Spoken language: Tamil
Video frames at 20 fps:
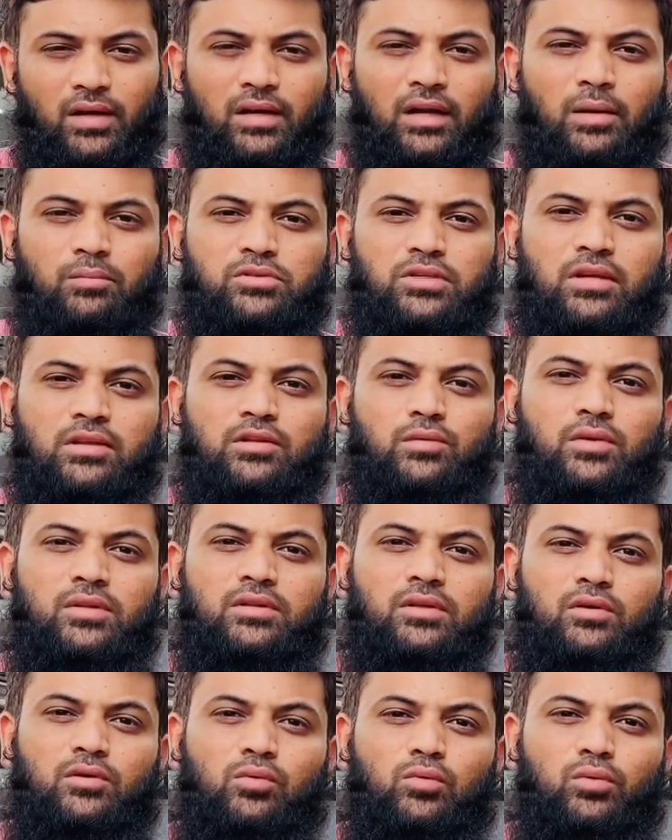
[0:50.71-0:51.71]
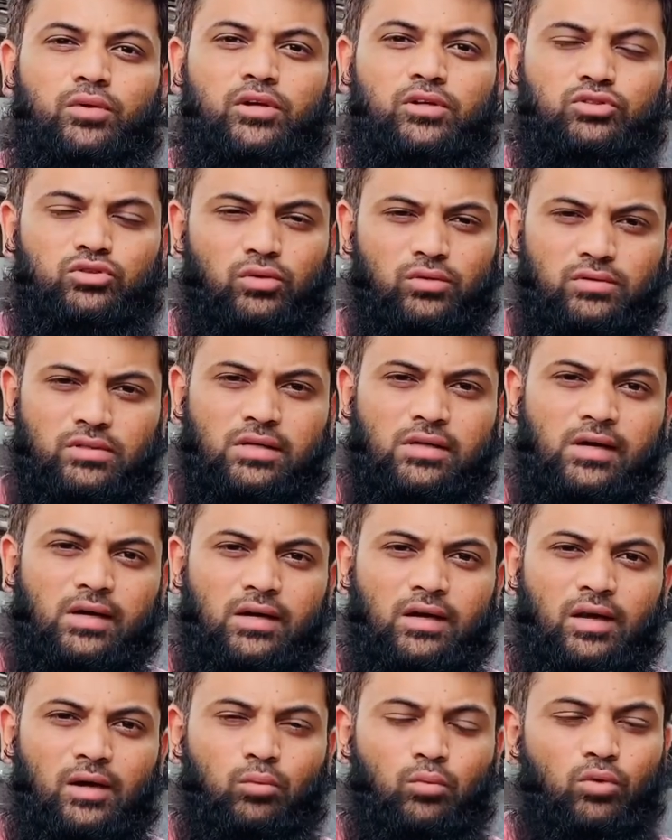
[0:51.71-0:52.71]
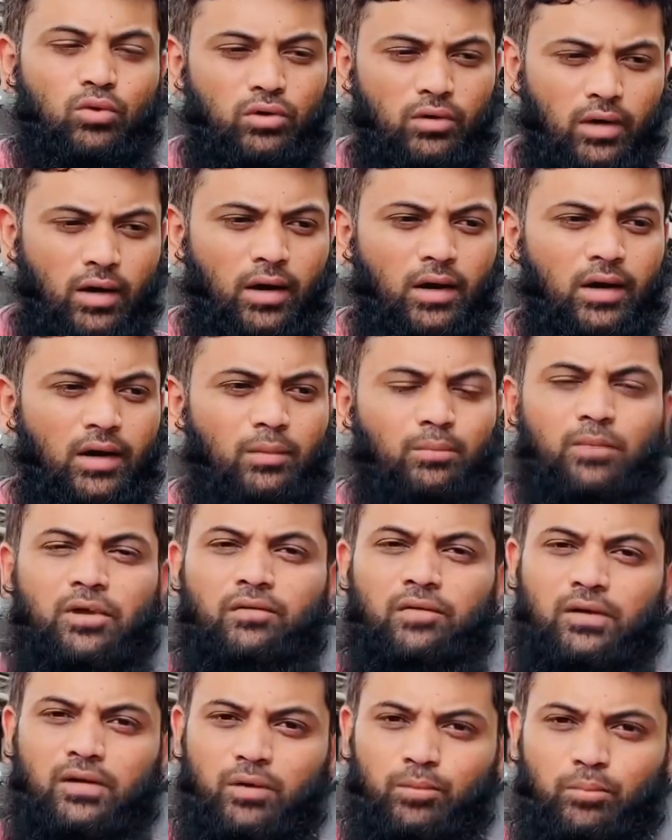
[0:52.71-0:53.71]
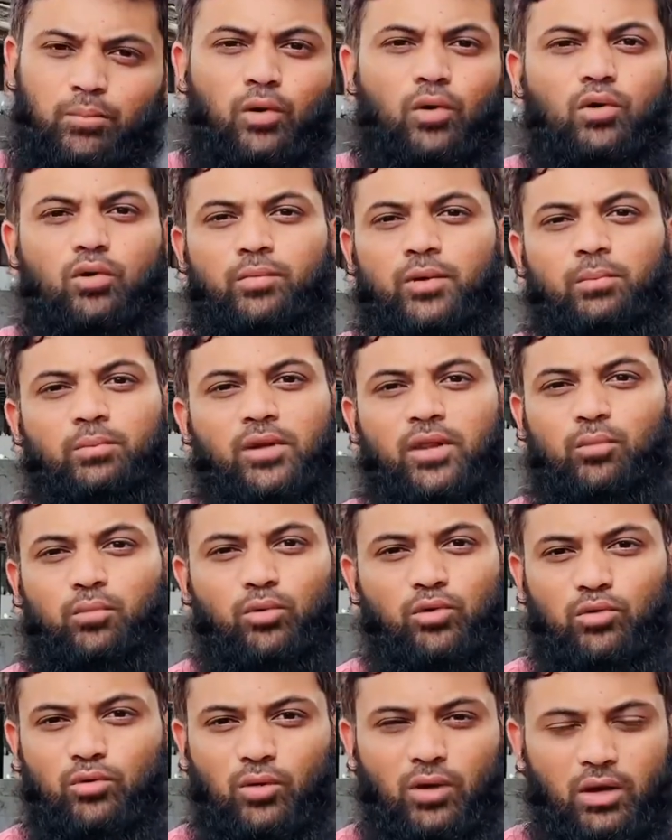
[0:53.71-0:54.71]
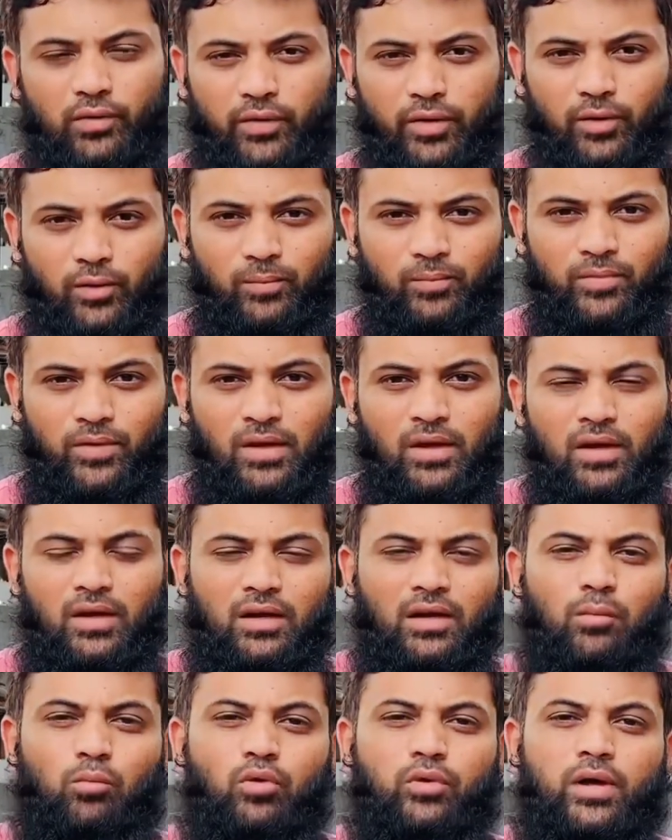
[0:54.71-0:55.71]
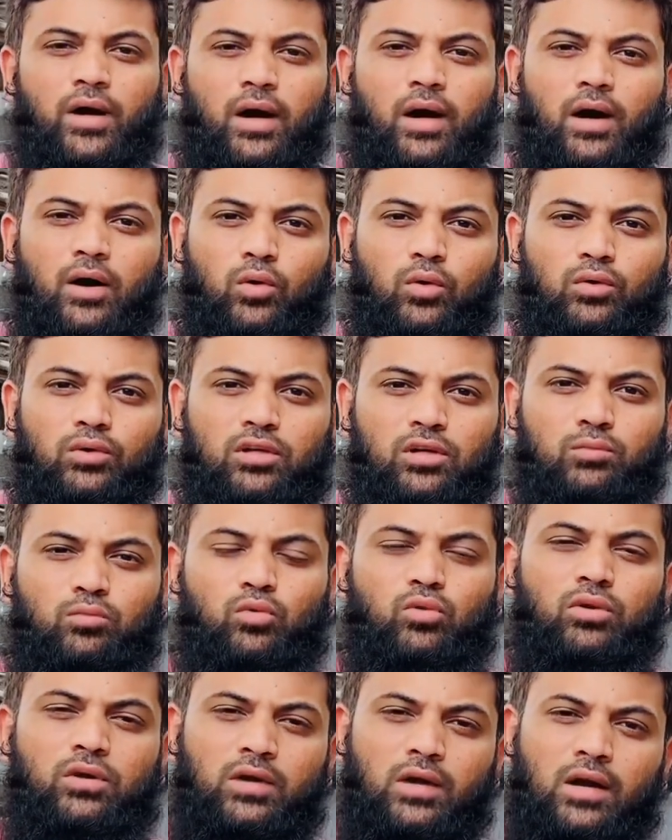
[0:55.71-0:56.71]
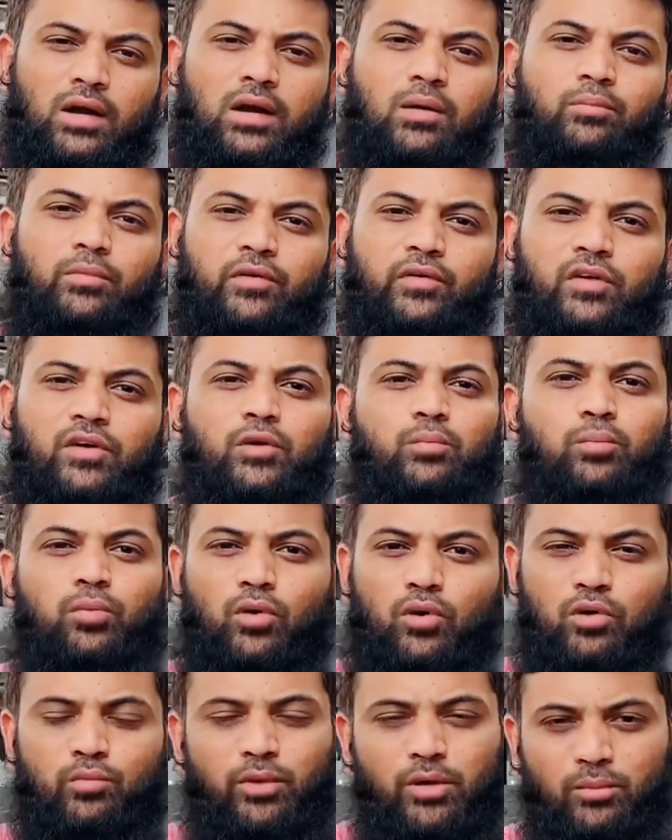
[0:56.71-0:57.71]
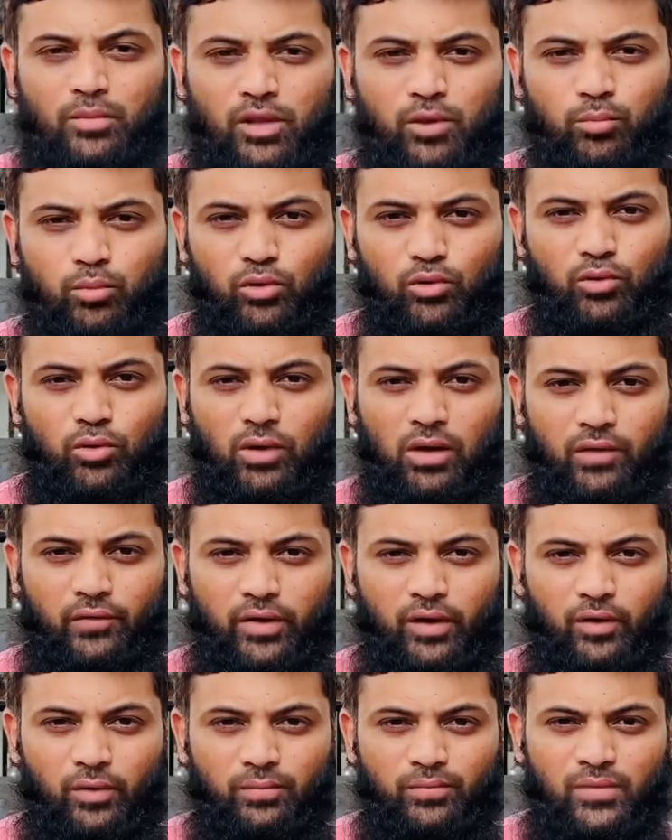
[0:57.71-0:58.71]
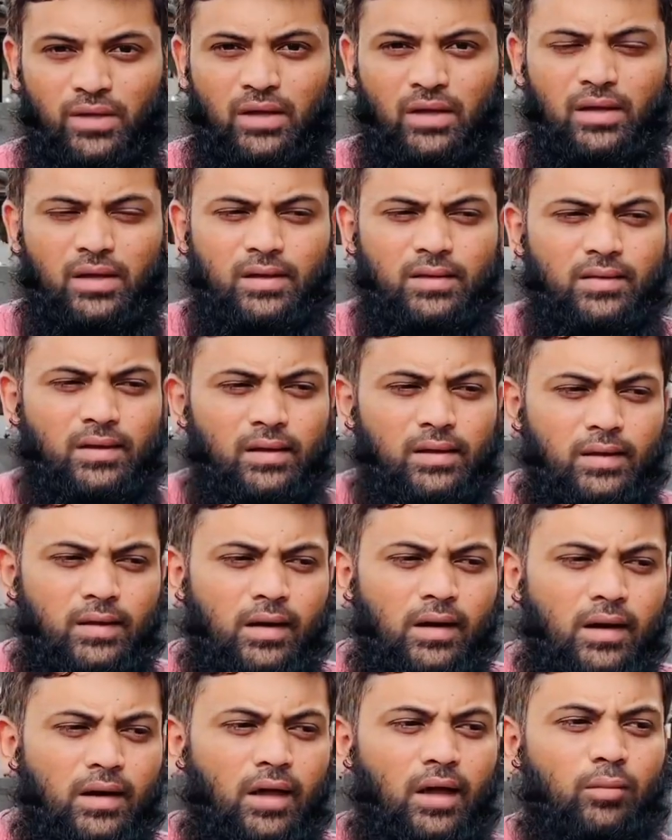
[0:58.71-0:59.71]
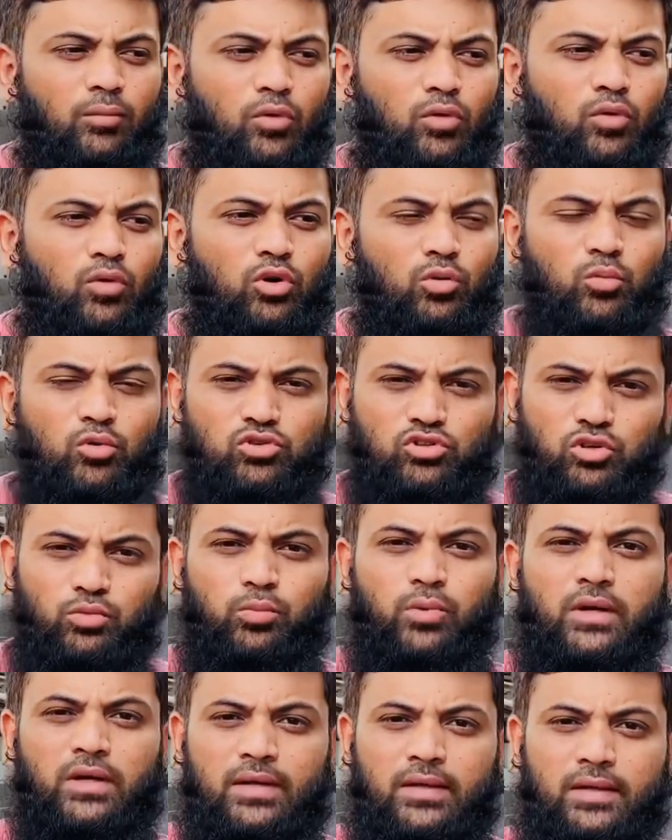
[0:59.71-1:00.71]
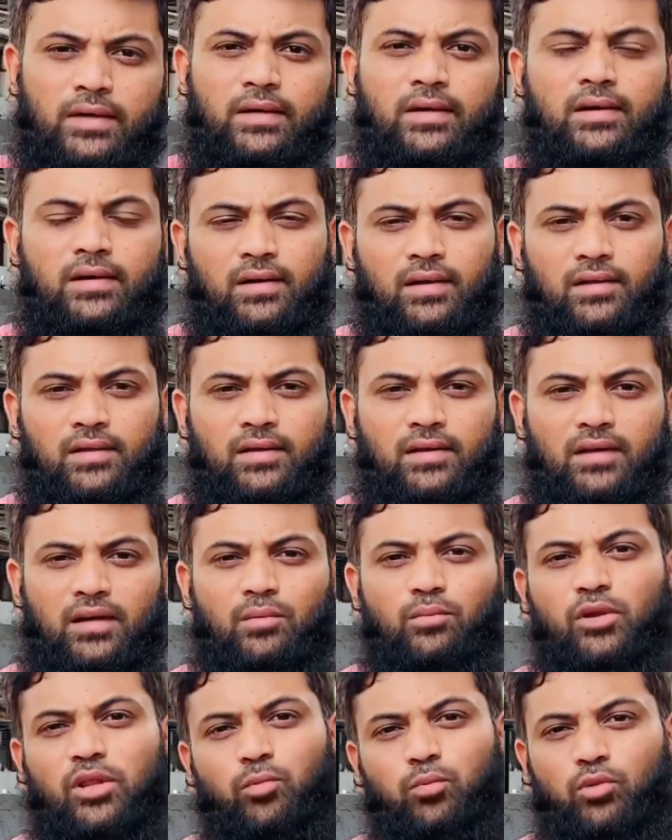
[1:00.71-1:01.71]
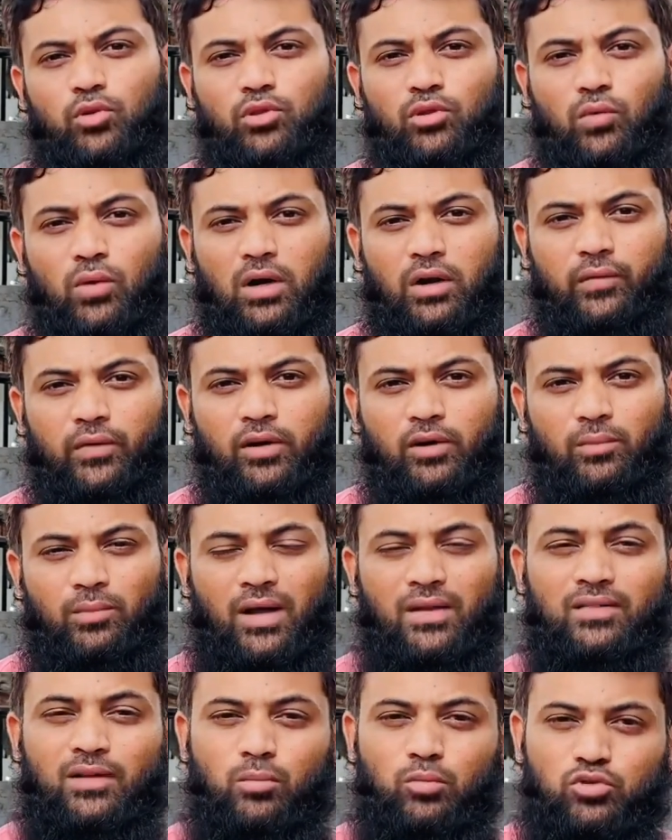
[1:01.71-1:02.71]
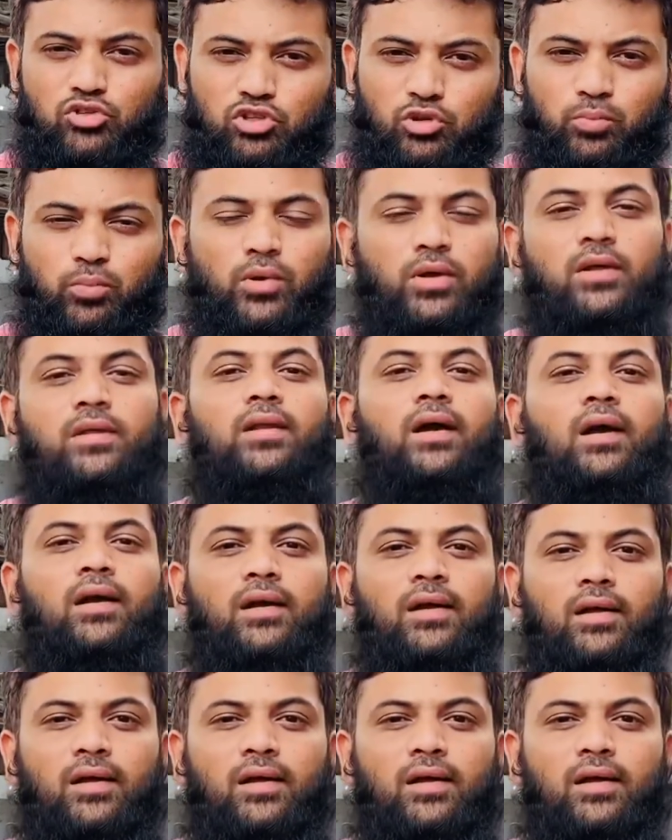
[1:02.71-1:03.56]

நாம் சேர்த்து வைத்திருக்கக்கூடிய சொத்துக்கள் எல்லாம் ஒரு நாள் நம்மை விட்டு போகும் என்பதை புரிந்து கொள்ள வேண்டும் நம்முடைய ஆரோக்கியம் ஒரு நாள் நம்மை விட்டு போகும் என்பதை புரிந்து கொள்ள வேண்டும் இதற்கெல்லாம் ஒரு முற்றுப்புள்ளி இருக்கின்றது என்பதை புரிந்து கொள்ள வேண்டும் அந்த முற்றுப்புள்ளி தான்